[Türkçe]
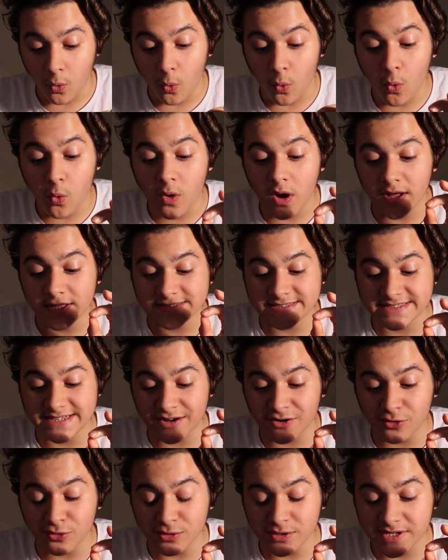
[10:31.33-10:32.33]
Okan
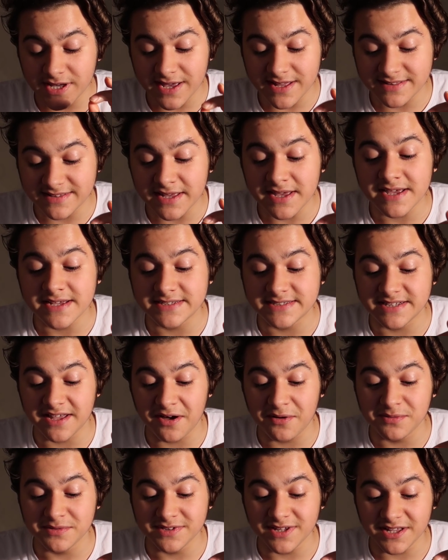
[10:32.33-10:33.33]
Sarıoğlu YT
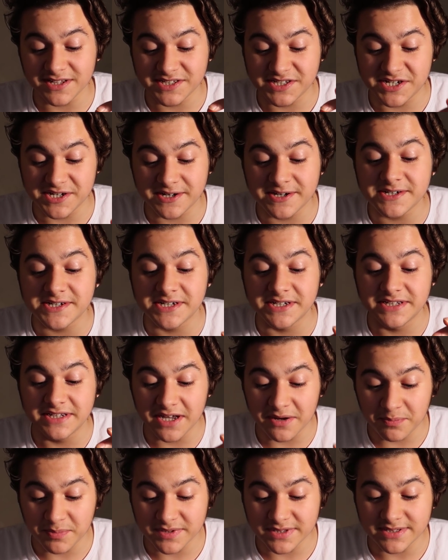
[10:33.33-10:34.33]
hesabından çıkışın
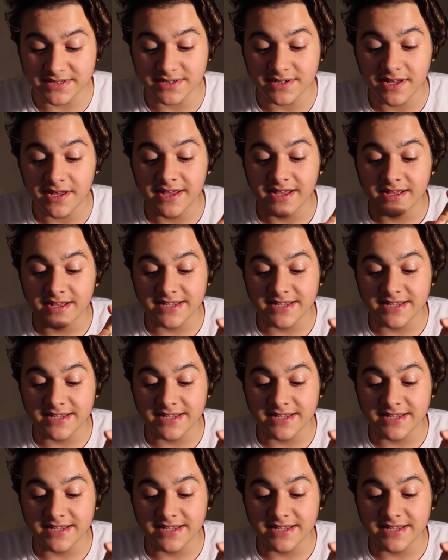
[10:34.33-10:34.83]
yapıldı.